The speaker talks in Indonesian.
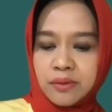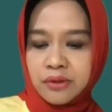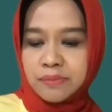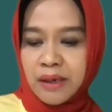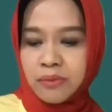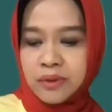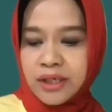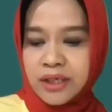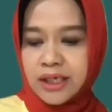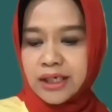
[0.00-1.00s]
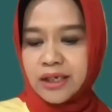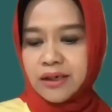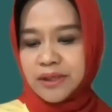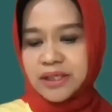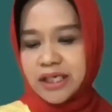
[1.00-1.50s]
Untuk Pak Budi
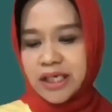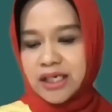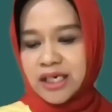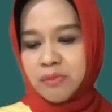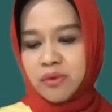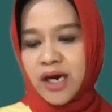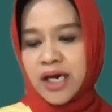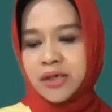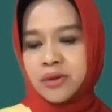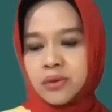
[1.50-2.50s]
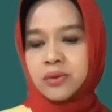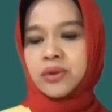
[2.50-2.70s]
ini pertanyaan dari Bu Ayu